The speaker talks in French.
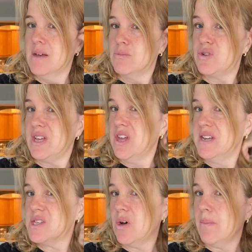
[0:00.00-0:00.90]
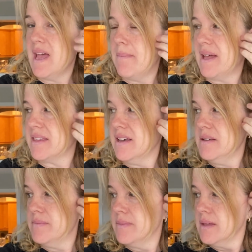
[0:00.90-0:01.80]
Moi, je vais lui donner son bain un matin.
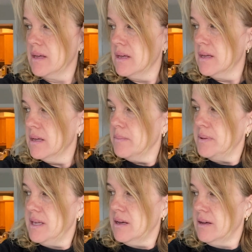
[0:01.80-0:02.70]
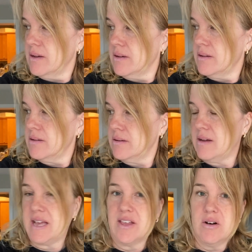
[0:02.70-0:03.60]
Puis euh, ben,
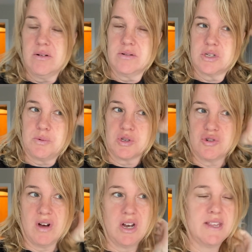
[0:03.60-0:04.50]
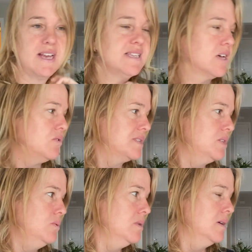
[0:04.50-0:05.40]
elle adore. Je sais pas sûre le ça continue.